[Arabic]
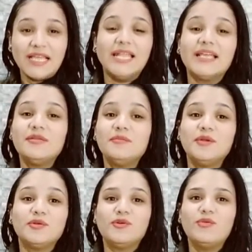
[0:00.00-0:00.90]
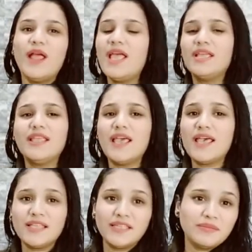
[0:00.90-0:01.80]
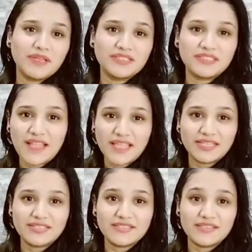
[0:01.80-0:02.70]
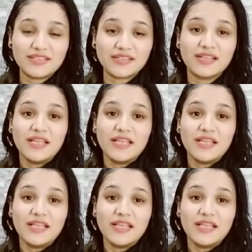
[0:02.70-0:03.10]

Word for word: لكن من جواه ياه يمكن تلاقي كتير